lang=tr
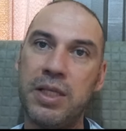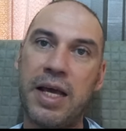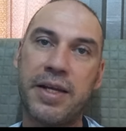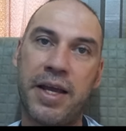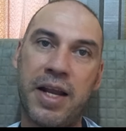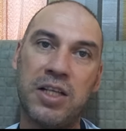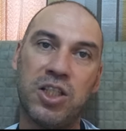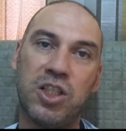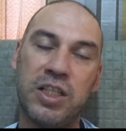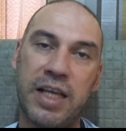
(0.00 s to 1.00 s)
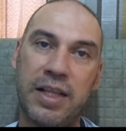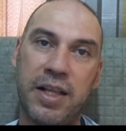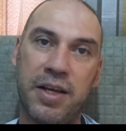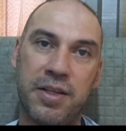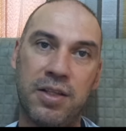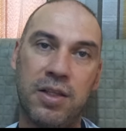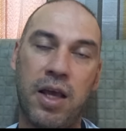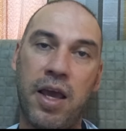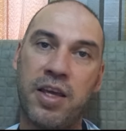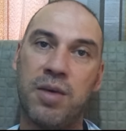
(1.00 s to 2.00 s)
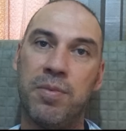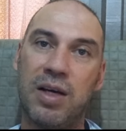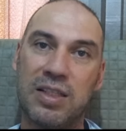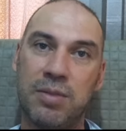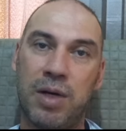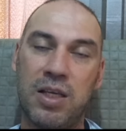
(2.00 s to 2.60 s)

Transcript: diğer enerji şirketlerinin de Ekim-Kasım